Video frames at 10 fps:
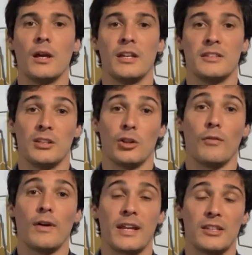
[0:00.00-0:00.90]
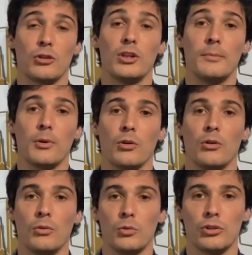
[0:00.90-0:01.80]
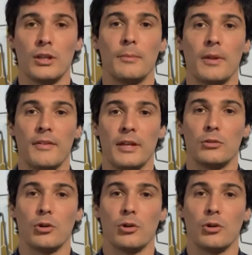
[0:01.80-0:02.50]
EasyNova ha reso libero l'uso del brevetto